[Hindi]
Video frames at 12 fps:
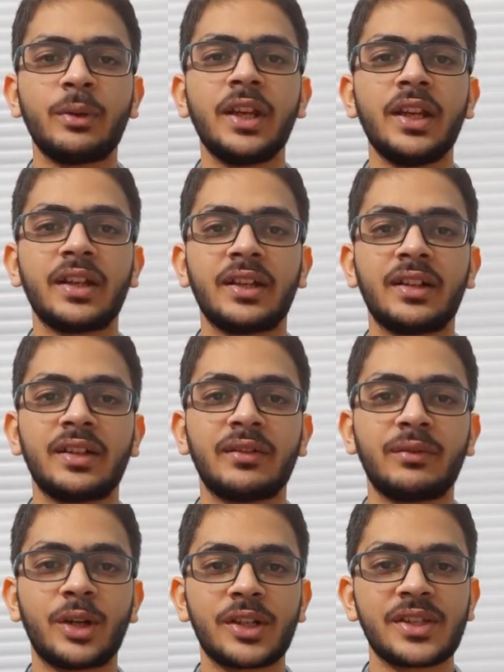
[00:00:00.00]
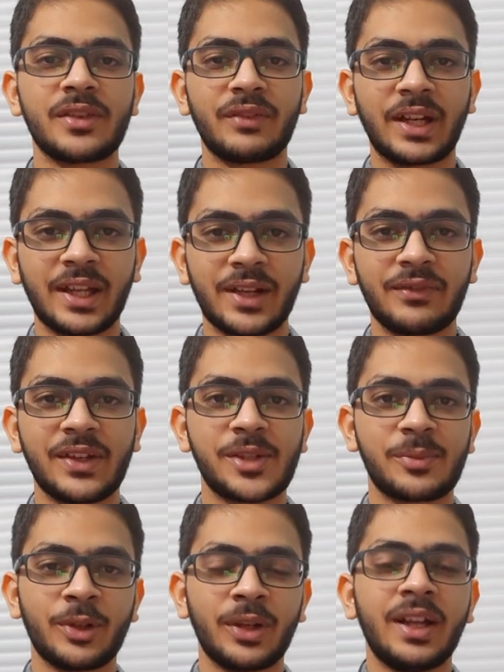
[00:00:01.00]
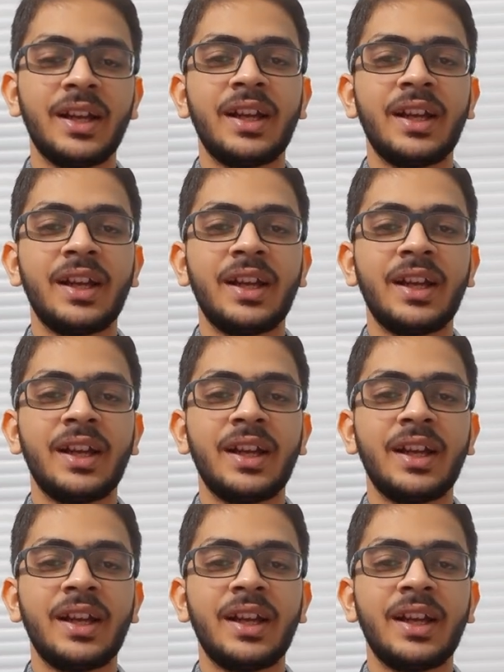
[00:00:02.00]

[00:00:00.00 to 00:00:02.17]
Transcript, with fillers: कोई व्हाट्सएप वगैरह फेसबुक